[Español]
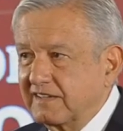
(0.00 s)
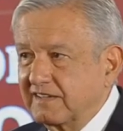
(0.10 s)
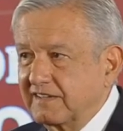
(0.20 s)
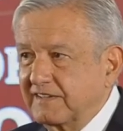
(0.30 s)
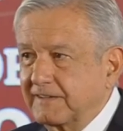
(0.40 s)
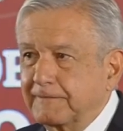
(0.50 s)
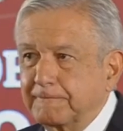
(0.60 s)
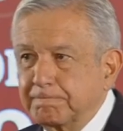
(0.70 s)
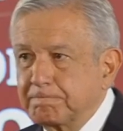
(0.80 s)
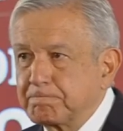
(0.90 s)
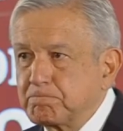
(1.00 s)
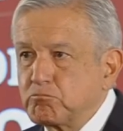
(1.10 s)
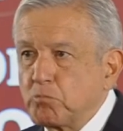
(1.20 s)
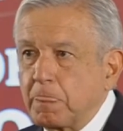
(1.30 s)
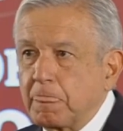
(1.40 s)
em,
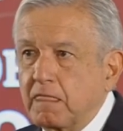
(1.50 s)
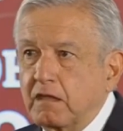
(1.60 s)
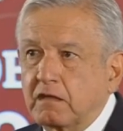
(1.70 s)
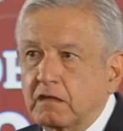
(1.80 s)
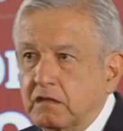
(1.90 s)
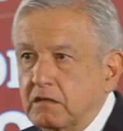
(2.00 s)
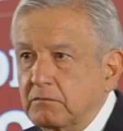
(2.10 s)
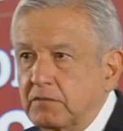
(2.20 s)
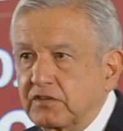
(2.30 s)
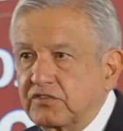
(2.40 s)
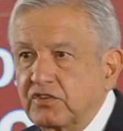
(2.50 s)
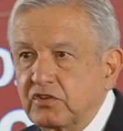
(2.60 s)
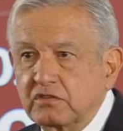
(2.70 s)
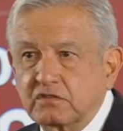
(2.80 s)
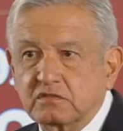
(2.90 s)

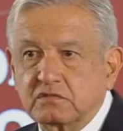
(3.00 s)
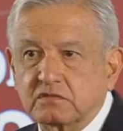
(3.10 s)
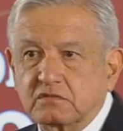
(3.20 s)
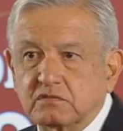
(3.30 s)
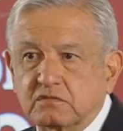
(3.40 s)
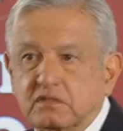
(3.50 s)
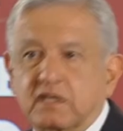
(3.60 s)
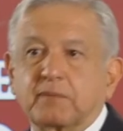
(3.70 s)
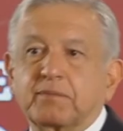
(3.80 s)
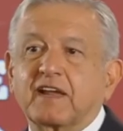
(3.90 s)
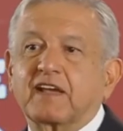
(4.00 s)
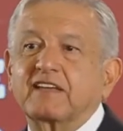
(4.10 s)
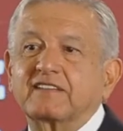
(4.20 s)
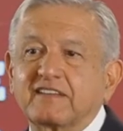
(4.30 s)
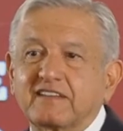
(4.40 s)
versión de que para qué
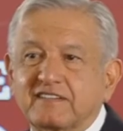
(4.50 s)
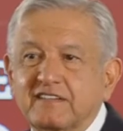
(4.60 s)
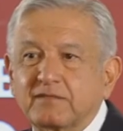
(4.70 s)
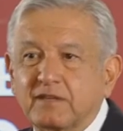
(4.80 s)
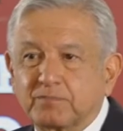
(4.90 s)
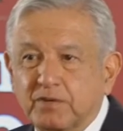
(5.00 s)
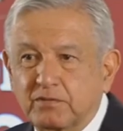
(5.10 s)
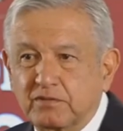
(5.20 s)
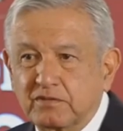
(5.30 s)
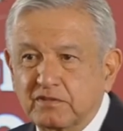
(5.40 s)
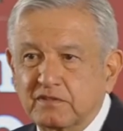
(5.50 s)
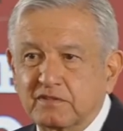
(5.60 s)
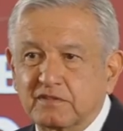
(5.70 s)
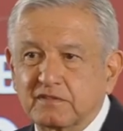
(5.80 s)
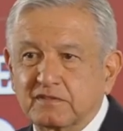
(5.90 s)
se le sirve al pueblo,
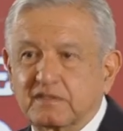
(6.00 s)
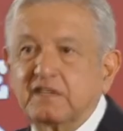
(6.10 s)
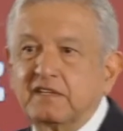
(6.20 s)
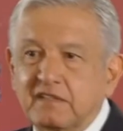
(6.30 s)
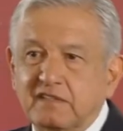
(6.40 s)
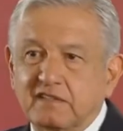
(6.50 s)
sí,